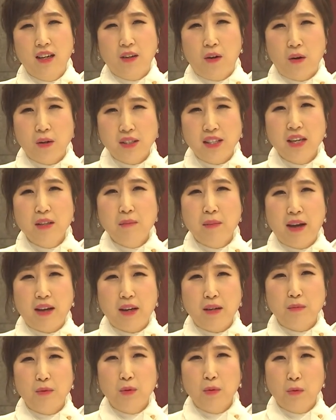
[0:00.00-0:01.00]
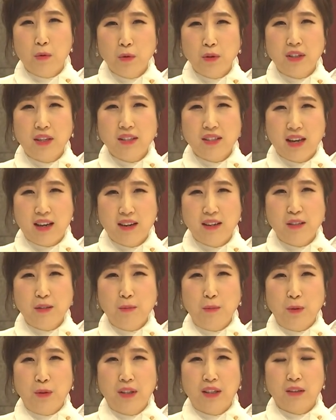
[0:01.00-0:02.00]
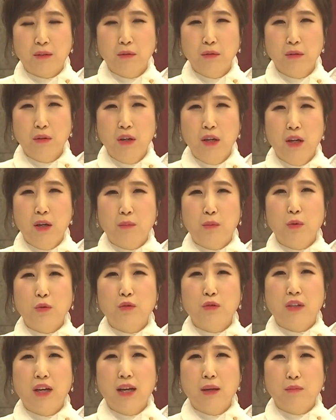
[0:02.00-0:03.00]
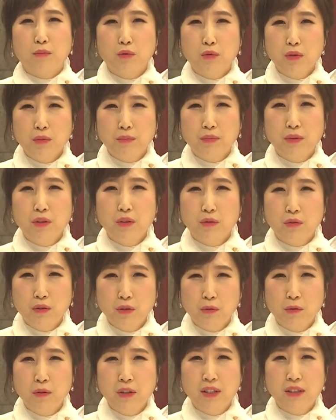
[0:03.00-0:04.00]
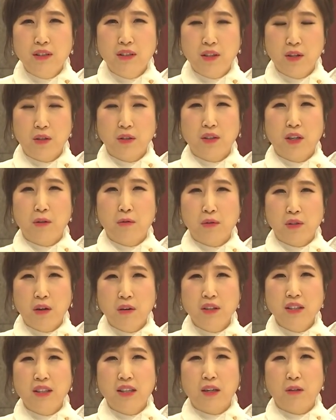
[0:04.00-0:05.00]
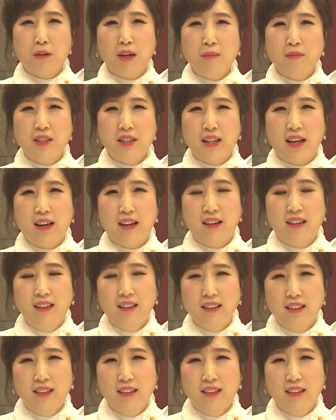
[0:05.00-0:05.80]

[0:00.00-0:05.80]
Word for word: 거센 바람으로 곧게 자라지 못하고 모두가 무릎을 꿇고 있는 형태로 서 있다고 합니다.